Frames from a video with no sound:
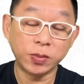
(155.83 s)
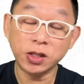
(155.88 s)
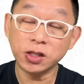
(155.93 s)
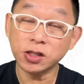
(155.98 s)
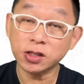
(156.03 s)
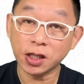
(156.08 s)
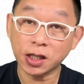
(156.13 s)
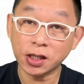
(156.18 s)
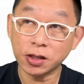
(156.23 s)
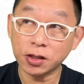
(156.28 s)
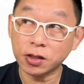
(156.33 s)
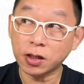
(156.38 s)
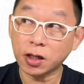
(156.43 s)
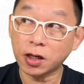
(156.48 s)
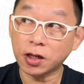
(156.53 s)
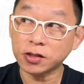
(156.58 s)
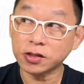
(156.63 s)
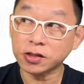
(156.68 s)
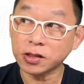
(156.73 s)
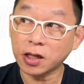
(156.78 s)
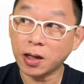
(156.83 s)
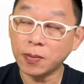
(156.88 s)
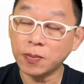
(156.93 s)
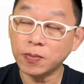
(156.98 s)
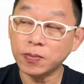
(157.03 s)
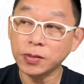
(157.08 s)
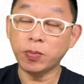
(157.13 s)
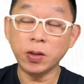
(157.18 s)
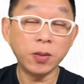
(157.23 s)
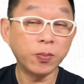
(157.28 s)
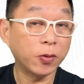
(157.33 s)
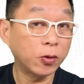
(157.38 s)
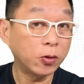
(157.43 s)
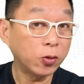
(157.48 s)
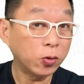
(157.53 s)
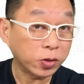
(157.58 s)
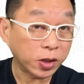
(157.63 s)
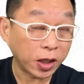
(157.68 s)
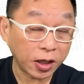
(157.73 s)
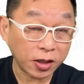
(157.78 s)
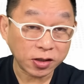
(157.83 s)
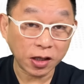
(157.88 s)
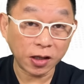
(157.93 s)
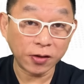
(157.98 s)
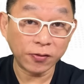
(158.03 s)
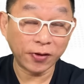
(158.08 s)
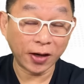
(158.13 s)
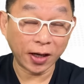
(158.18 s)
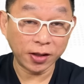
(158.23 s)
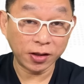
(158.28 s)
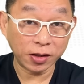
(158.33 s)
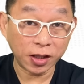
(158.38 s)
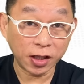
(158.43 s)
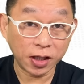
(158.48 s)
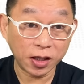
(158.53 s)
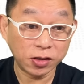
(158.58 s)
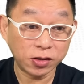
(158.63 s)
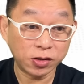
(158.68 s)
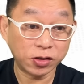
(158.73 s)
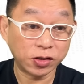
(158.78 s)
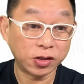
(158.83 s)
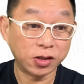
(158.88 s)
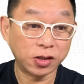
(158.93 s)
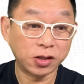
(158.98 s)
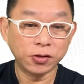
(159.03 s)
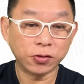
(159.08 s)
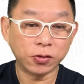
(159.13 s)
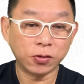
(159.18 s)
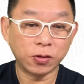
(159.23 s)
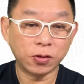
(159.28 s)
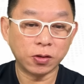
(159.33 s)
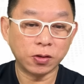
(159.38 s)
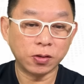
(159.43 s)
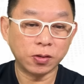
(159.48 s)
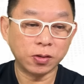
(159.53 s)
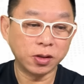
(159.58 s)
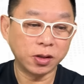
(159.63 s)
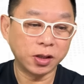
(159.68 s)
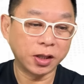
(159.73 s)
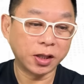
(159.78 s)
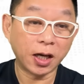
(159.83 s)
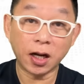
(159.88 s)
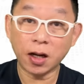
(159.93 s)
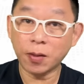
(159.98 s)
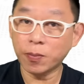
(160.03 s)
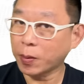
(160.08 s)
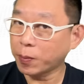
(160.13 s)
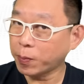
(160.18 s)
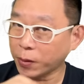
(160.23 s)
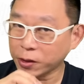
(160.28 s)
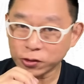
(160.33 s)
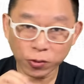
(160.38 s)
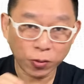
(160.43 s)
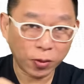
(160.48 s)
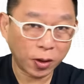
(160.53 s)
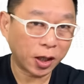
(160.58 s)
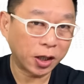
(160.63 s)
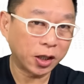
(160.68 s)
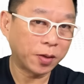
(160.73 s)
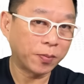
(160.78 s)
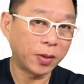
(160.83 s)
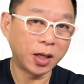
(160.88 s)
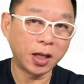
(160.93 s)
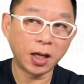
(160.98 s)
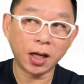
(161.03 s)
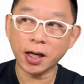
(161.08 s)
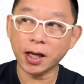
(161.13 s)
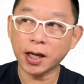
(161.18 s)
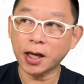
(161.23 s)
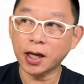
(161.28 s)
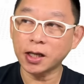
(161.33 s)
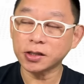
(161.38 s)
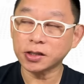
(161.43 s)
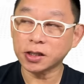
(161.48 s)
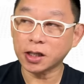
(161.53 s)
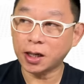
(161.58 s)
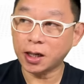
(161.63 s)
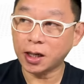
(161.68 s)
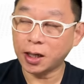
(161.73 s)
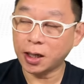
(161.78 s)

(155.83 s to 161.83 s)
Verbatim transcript: minsan there are some people who takes advantage. So, ika nga, papresyuhan ka ng malaki sa